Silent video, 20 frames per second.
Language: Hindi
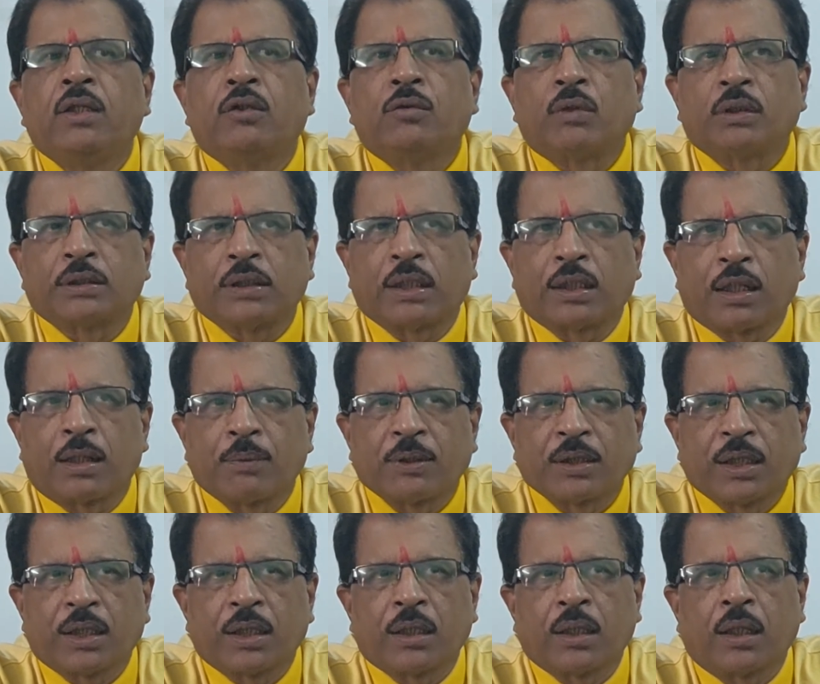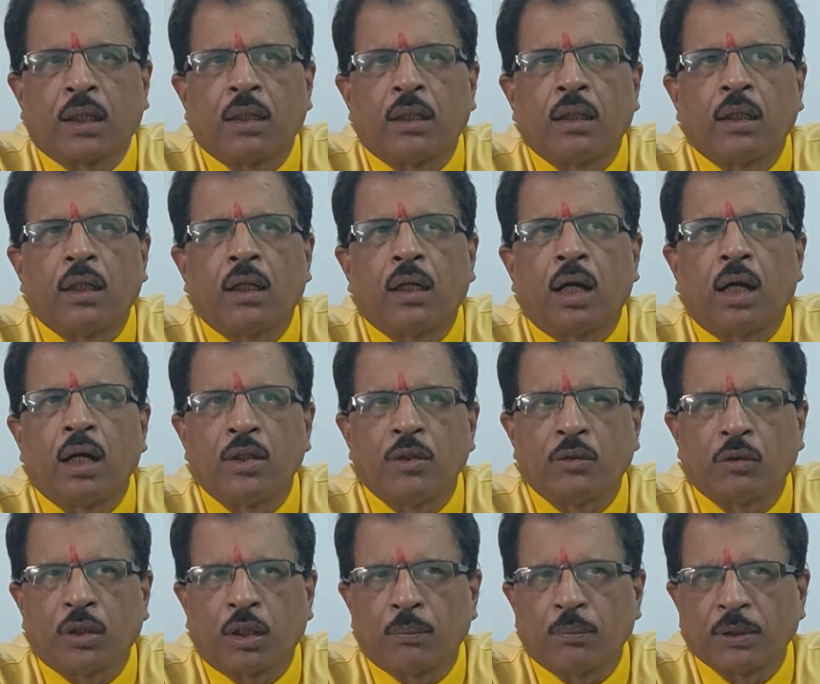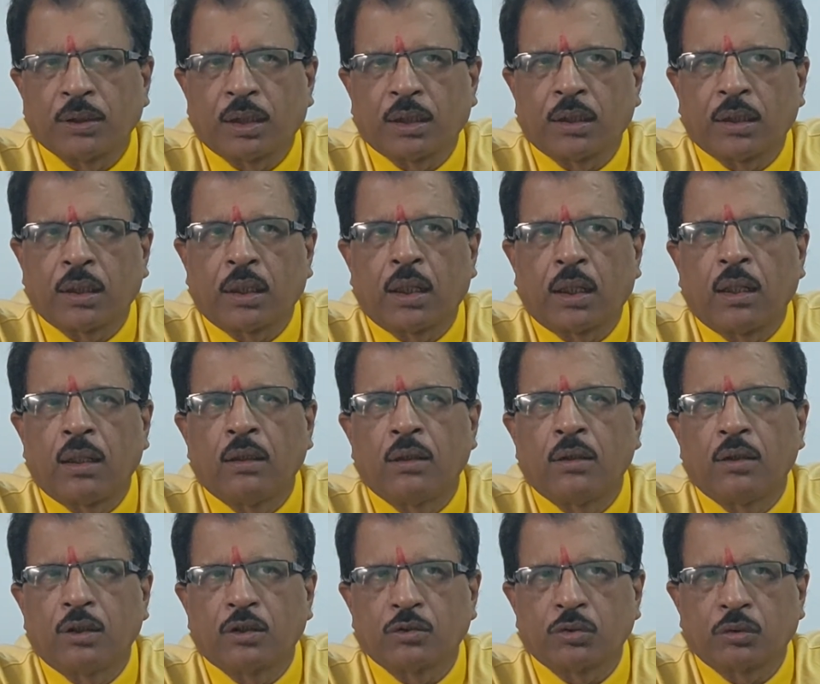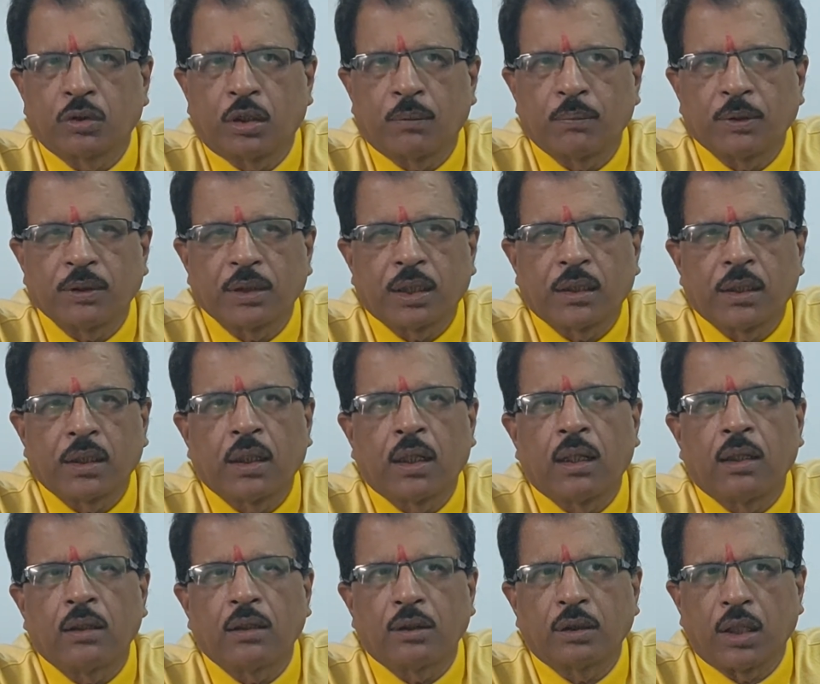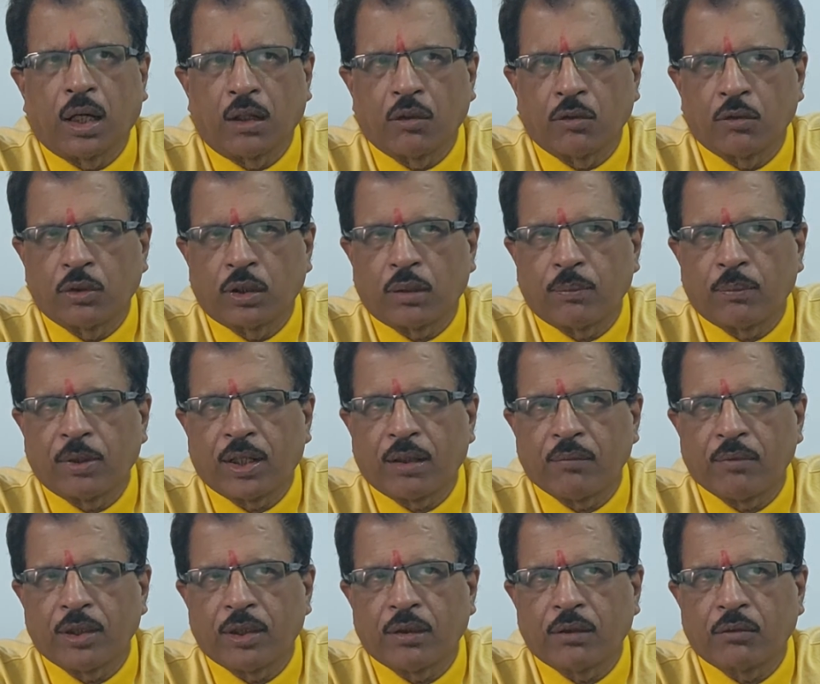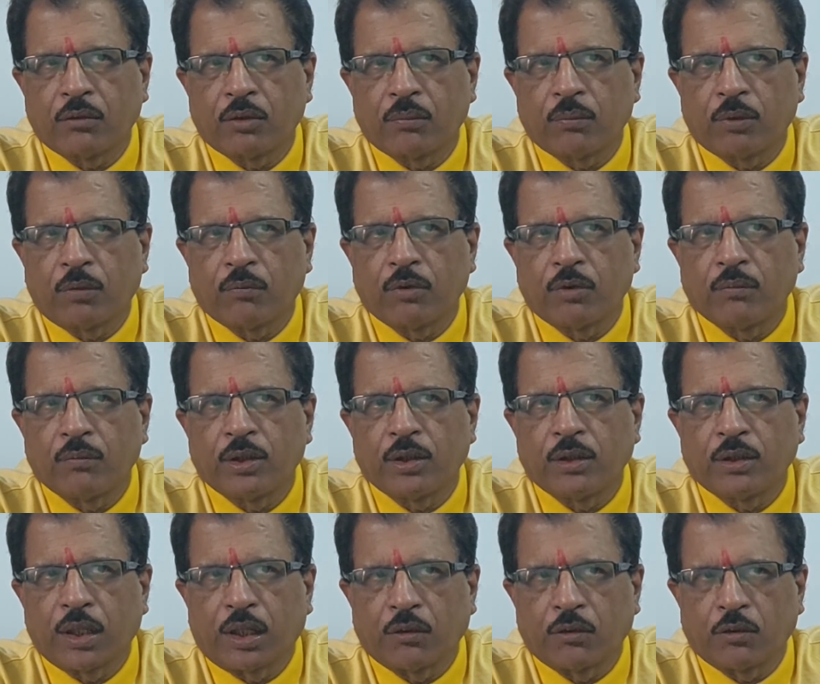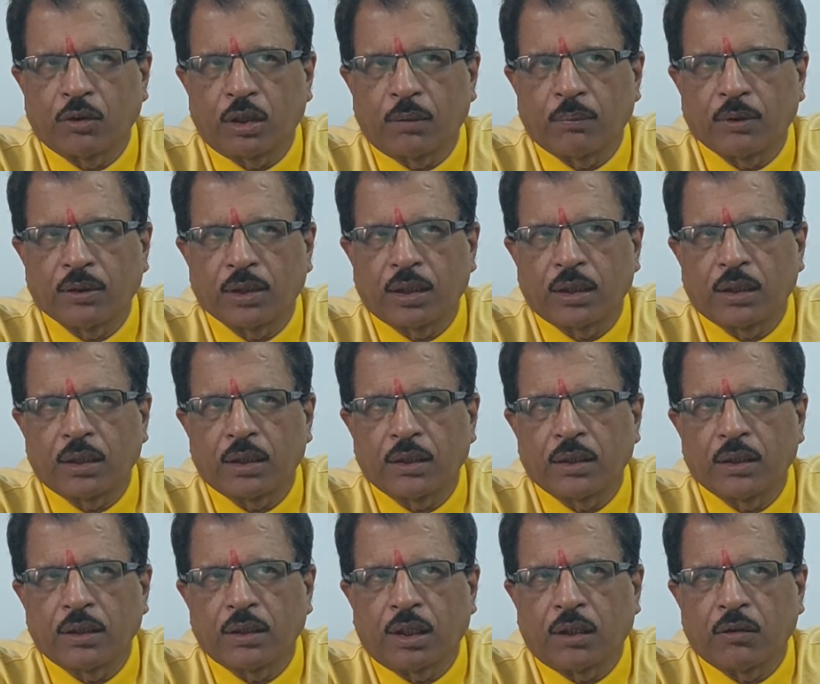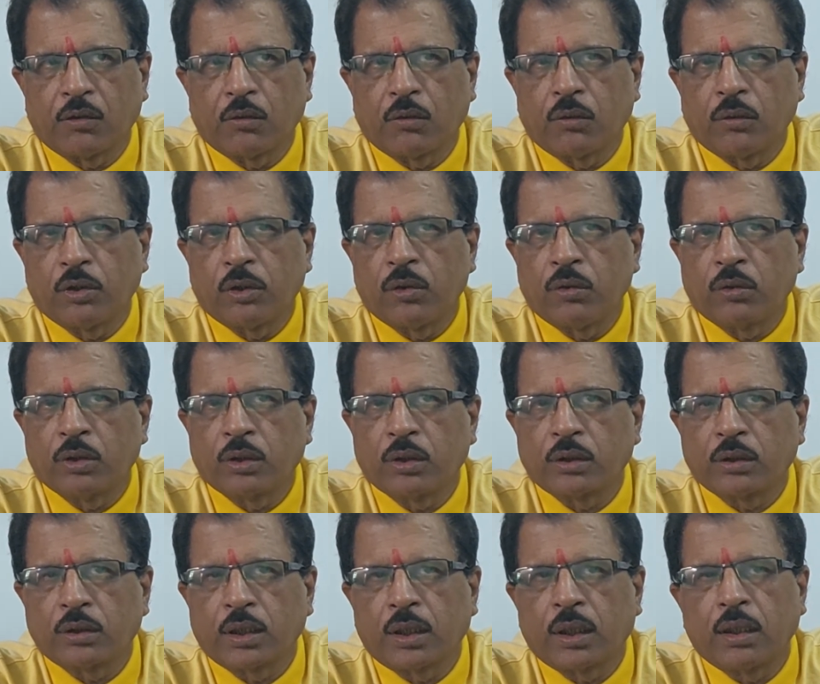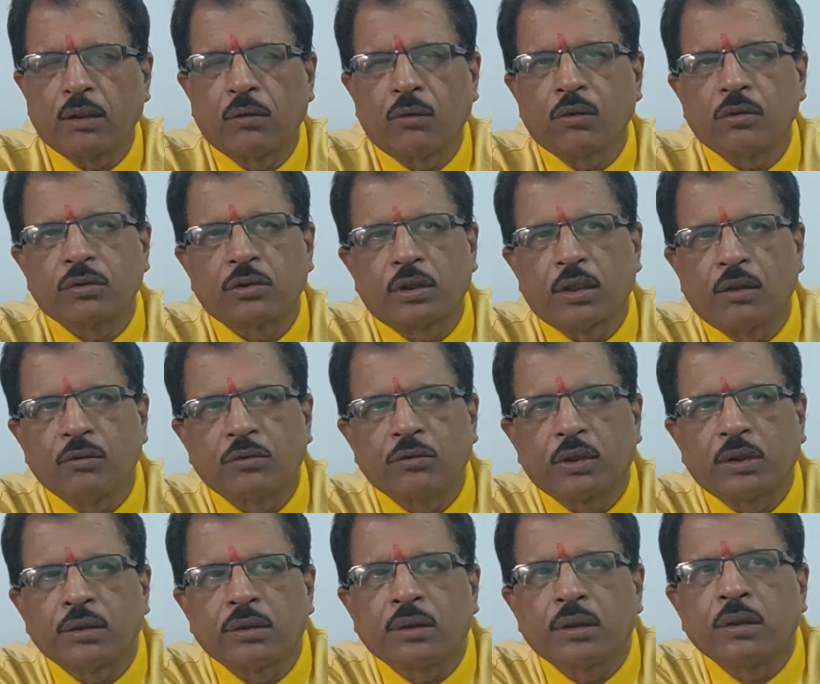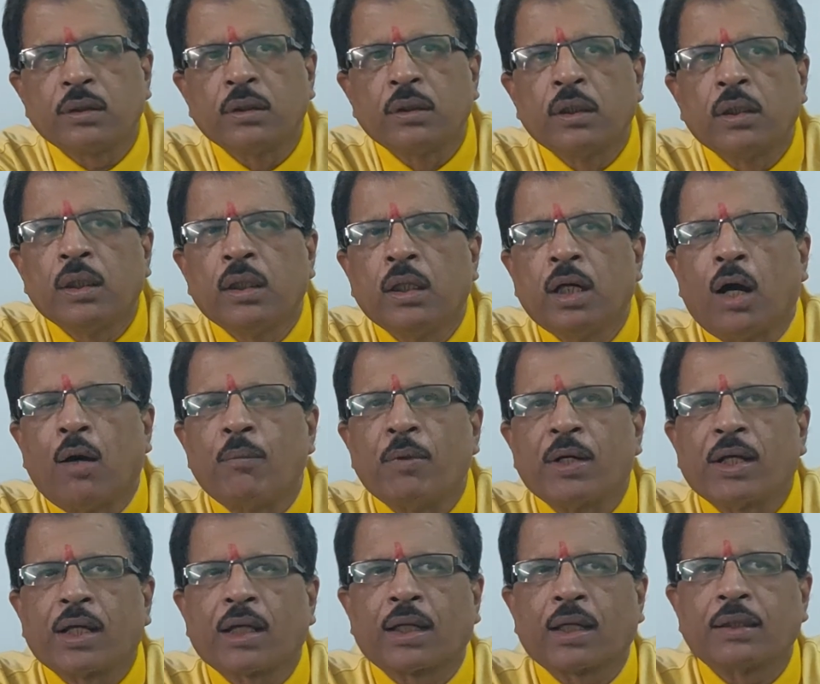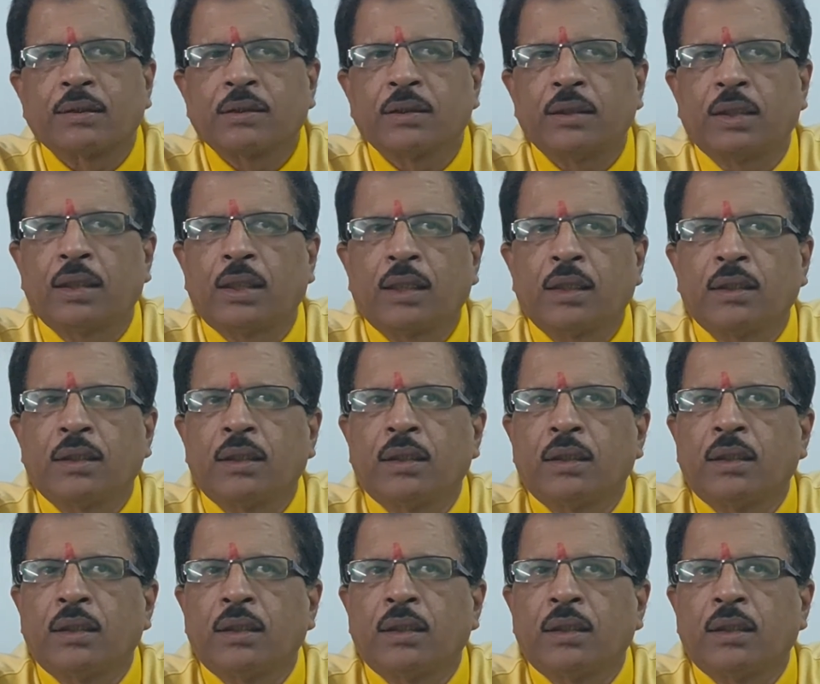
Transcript: त्वचा का पता लगा हड्डियों का पता लगा नसों का पता लगा टांगों के बारे में अगर कोई प्रॉब्लम है टांगों का पता लगा ये टांगों को डिनोट करता है और स्नायु तंत्र हमारा कैसे है